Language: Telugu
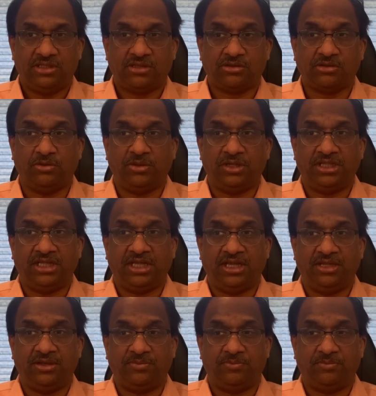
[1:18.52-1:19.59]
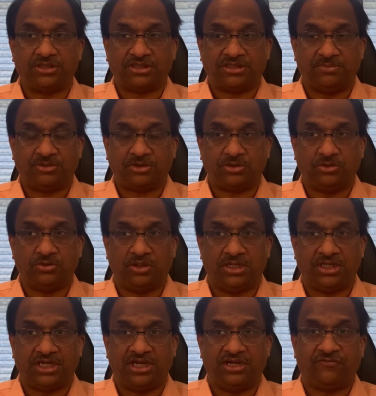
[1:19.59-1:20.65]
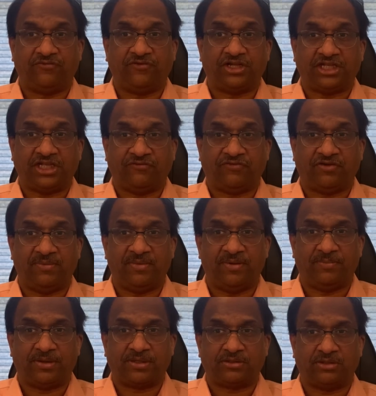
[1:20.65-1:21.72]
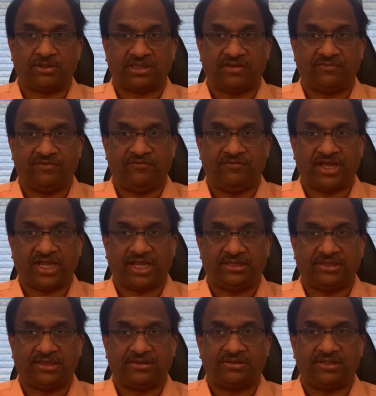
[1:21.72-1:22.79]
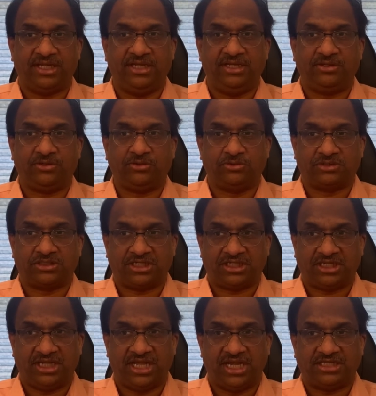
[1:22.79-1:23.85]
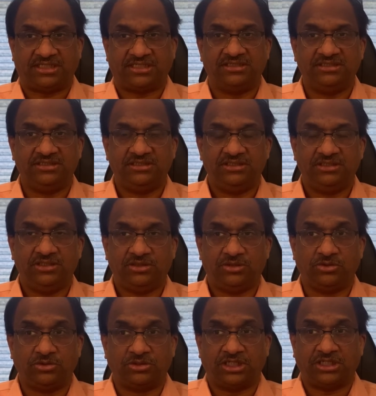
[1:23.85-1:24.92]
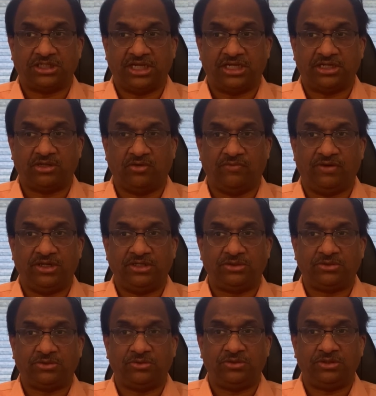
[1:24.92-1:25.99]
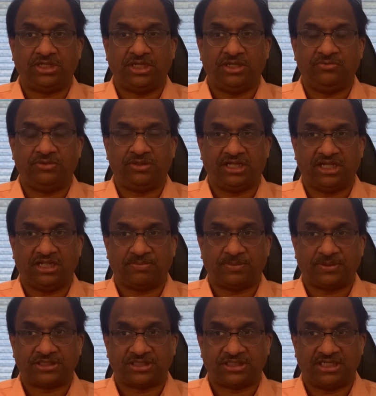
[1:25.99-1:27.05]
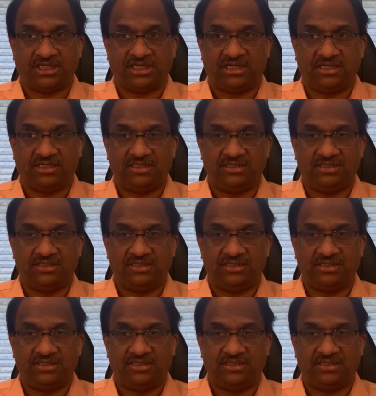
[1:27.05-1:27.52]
సో ఇది మొత్తం టూ హండ్రెడ్ అండ్ ఫార్టీ ఫైవ్ మెంబర్స్లో సెవెన్ వేకెన్సీస్ ఉన్నాయి టూ థర్టీ ఎయిట్ టూ థర్టీ ఎయిట్లో వన్ ట్వంటీ ఉంటే స్పష్టంగా